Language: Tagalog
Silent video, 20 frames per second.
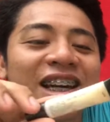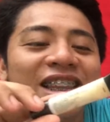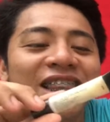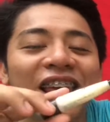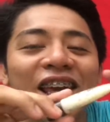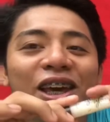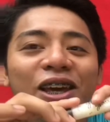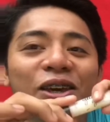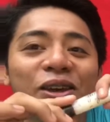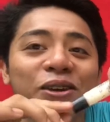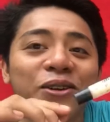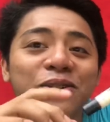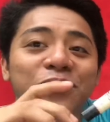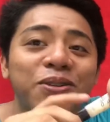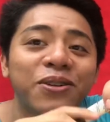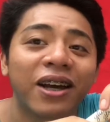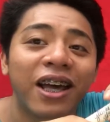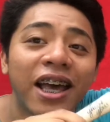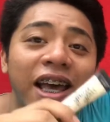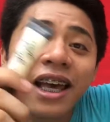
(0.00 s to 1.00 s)
Thank you.
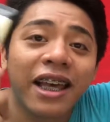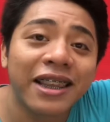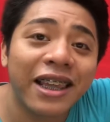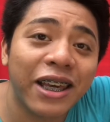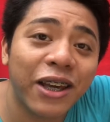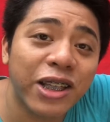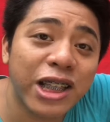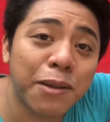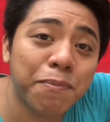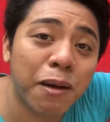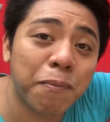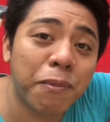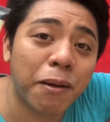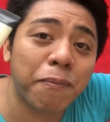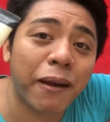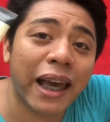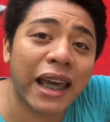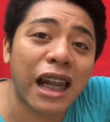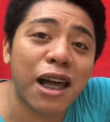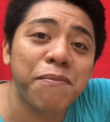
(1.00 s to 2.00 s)
Thank you sa
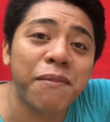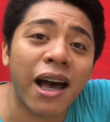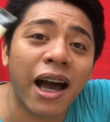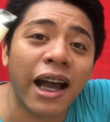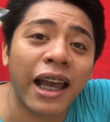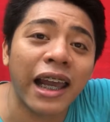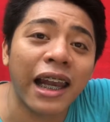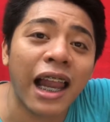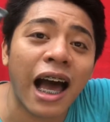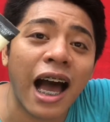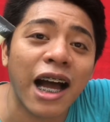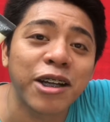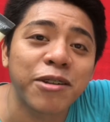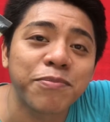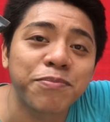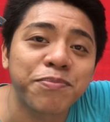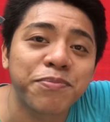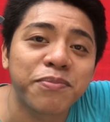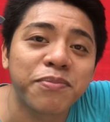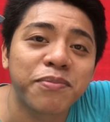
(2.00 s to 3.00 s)
pagpapahiram ng ilang
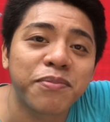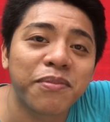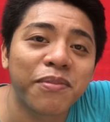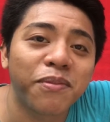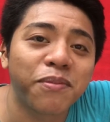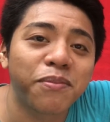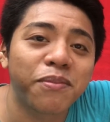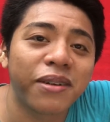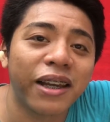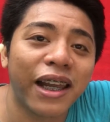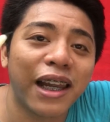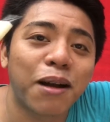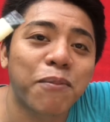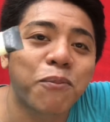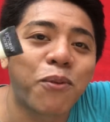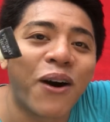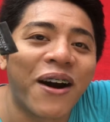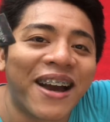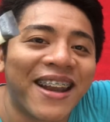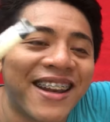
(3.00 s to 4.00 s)
ilang
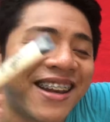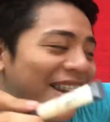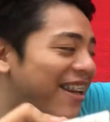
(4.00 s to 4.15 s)
buwan.